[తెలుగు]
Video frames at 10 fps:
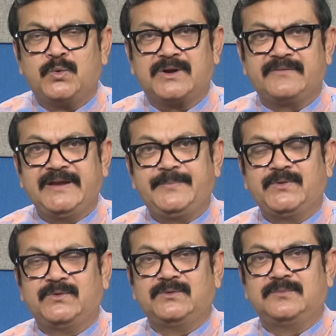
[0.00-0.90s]
ఒకవైపు
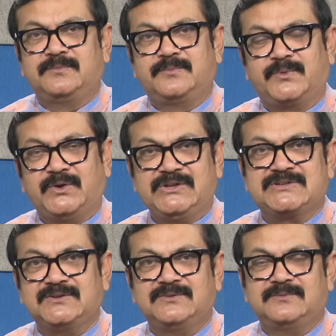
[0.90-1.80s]

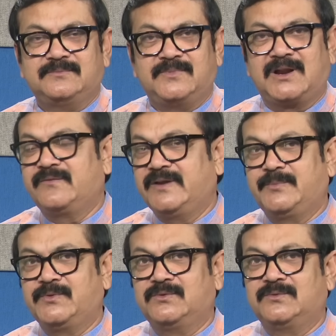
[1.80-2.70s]
పోలీసులు
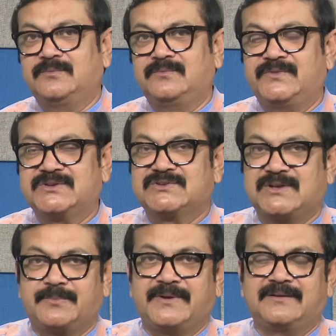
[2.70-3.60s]
మరోవైపు
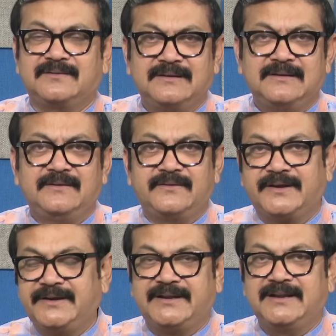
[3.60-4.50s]
విశ్వసర్పాలు
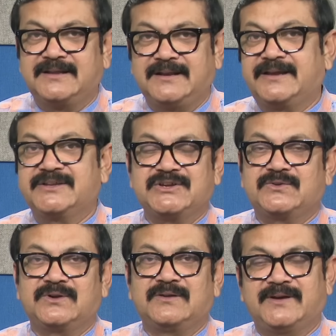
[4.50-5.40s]
రెండింటిని లెక్క
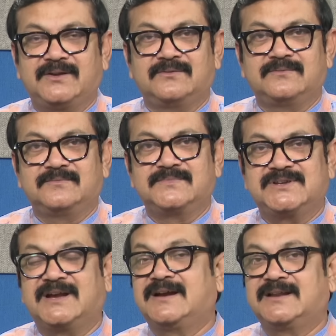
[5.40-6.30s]
చేయకుండా వాళ్ళు
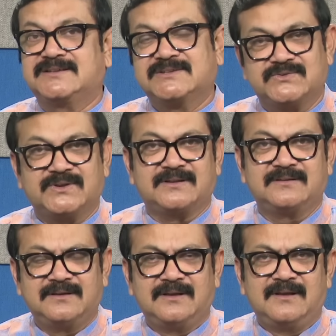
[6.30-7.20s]
త్యాగాలు చేస్తున్నారు
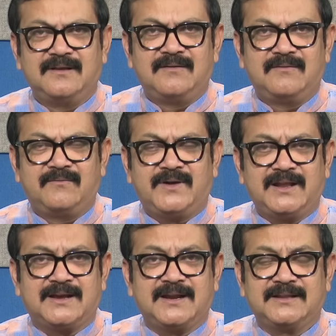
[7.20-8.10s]
వాళ్ళ
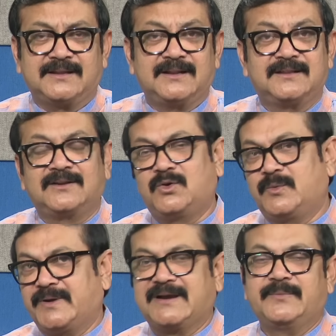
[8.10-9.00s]
కన్న తల్లిదండ్రులు కూడా
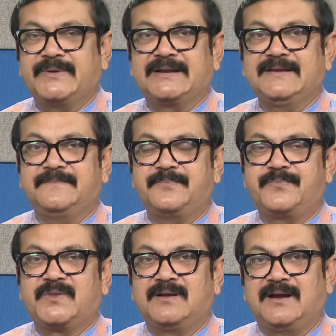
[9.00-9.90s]
పక్కన పెట్టి
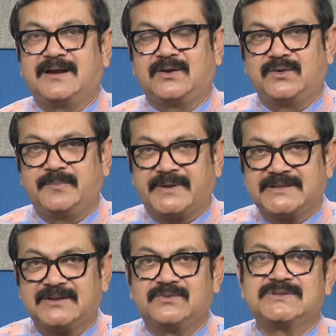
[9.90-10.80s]
అక్కడ ఉన్న
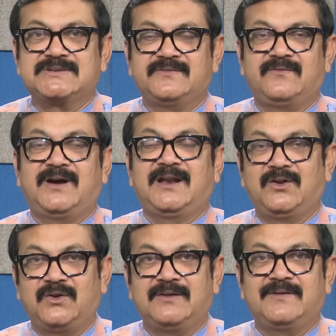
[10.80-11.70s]
ప్రజల కోసం
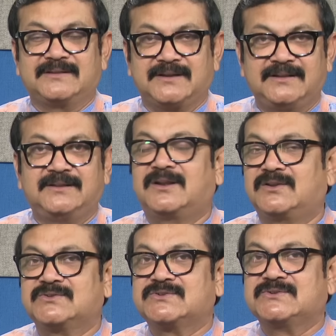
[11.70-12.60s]
వాళ్ళలోనే వాళ్ళ
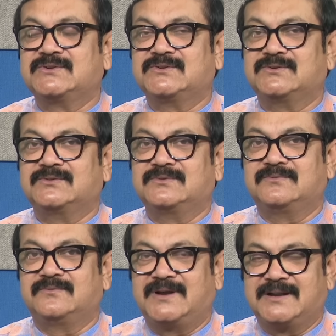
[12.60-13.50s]
తల్లిదండ్రులు చూసుకుంటూ
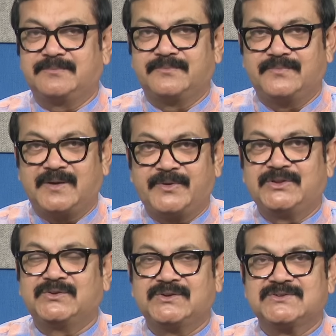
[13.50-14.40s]
వాళ్ళ
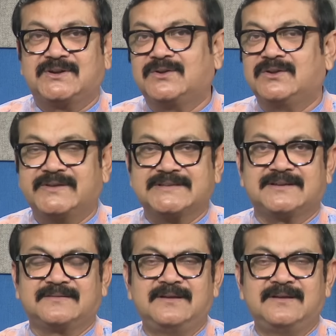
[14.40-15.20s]
అభివృద్ధి కోసం అడుగులు వేశారు